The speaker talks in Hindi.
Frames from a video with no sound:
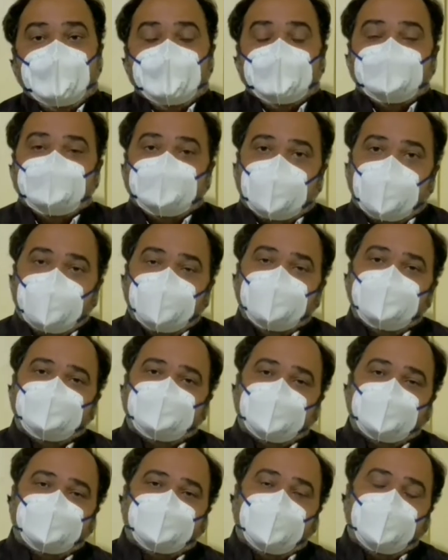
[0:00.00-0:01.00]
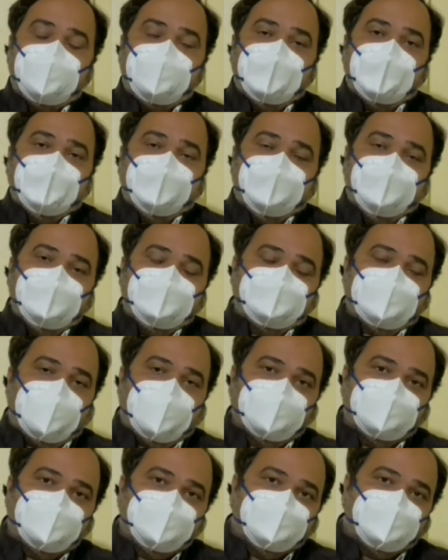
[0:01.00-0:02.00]
जहां ने जनता ने जहां
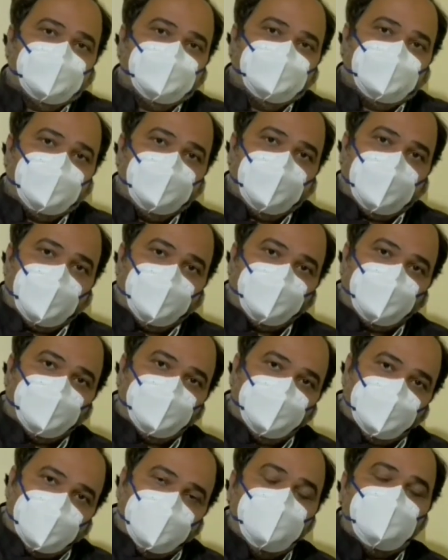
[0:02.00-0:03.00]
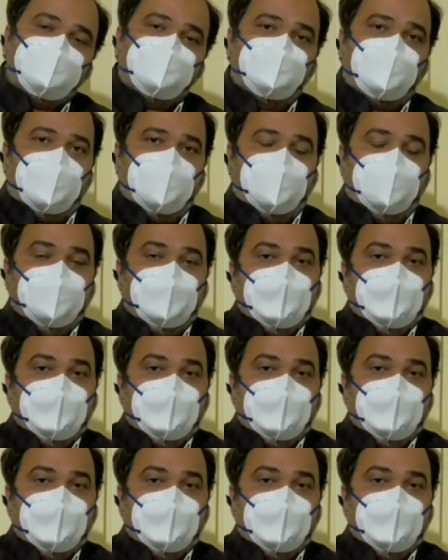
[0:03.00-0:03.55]
से जनता ने आपको नहीं चुना है